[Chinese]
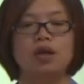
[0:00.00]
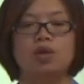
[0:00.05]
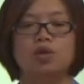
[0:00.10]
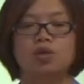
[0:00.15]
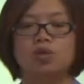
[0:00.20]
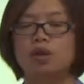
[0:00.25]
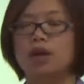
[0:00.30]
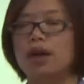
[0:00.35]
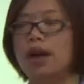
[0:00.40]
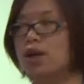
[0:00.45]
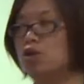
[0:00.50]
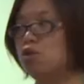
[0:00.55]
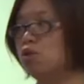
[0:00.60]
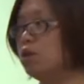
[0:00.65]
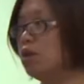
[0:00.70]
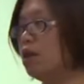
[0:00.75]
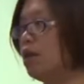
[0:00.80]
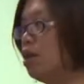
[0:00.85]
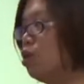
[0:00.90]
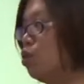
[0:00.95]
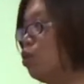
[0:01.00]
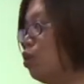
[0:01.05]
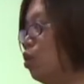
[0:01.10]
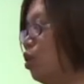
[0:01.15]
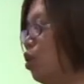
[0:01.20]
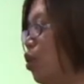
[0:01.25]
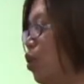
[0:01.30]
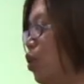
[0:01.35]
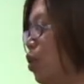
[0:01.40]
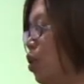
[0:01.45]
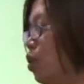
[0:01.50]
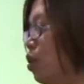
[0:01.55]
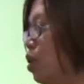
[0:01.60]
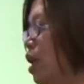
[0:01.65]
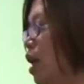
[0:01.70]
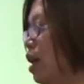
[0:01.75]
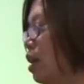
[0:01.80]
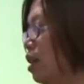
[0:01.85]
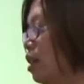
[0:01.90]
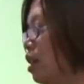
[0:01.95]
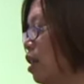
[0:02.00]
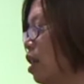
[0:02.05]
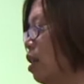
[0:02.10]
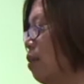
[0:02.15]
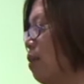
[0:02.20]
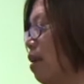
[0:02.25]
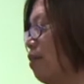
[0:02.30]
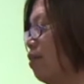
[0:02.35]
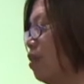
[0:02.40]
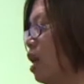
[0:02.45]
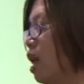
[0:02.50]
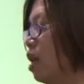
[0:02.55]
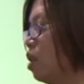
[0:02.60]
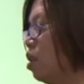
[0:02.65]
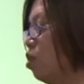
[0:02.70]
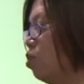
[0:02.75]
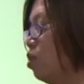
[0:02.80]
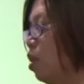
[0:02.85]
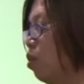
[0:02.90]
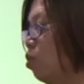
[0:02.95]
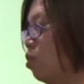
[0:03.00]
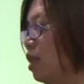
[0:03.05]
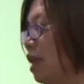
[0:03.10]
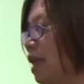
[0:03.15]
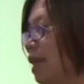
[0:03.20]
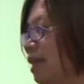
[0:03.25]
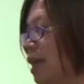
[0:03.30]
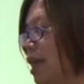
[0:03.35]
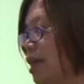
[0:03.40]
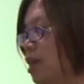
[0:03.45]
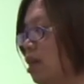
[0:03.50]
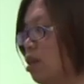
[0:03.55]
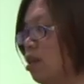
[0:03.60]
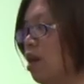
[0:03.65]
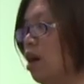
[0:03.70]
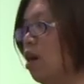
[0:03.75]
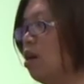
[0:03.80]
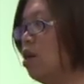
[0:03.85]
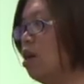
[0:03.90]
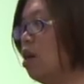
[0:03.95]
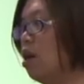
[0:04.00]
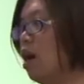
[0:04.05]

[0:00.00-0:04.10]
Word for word: 总的来说呢，储蓄率由上一期的百分之二十六点五三下降到